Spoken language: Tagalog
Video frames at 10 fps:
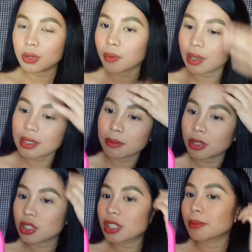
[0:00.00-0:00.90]
So,
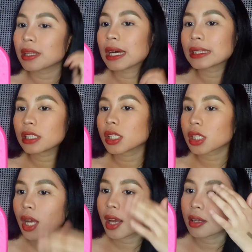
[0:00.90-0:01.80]
ismudge naman
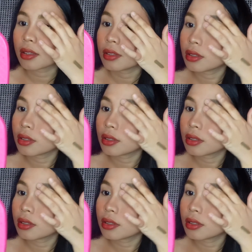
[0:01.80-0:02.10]
natin siya.